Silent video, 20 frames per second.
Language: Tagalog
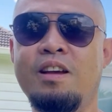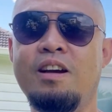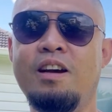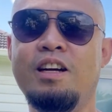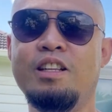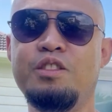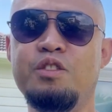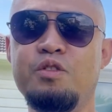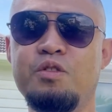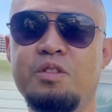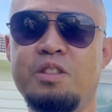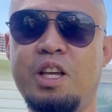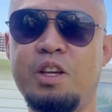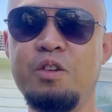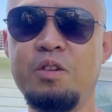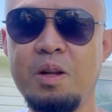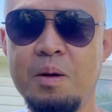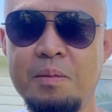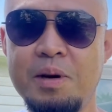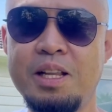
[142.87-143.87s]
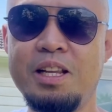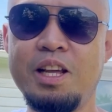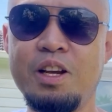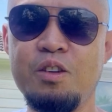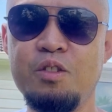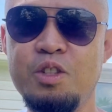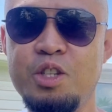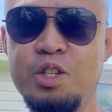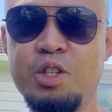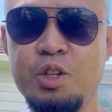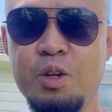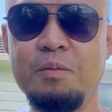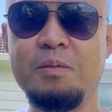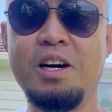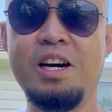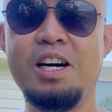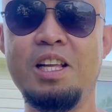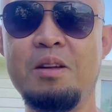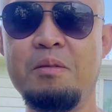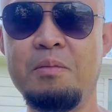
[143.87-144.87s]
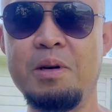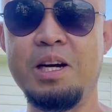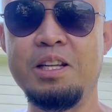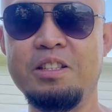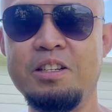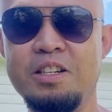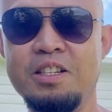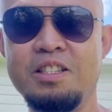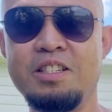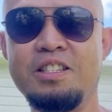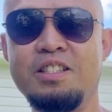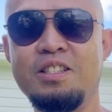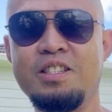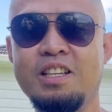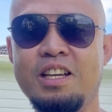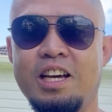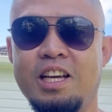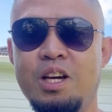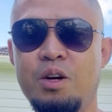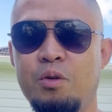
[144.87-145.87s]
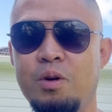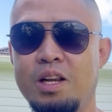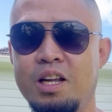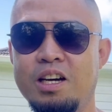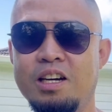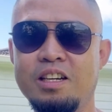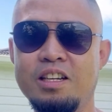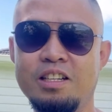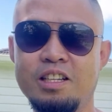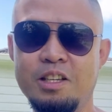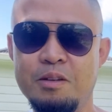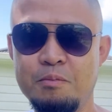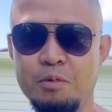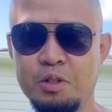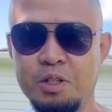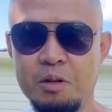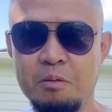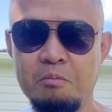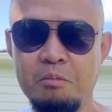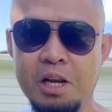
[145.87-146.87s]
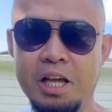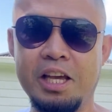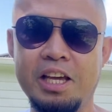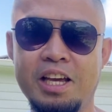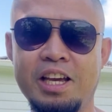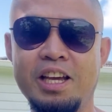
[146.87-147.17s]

at yung sayo naman ay kondisyon mga kala brothers kaya walang imposible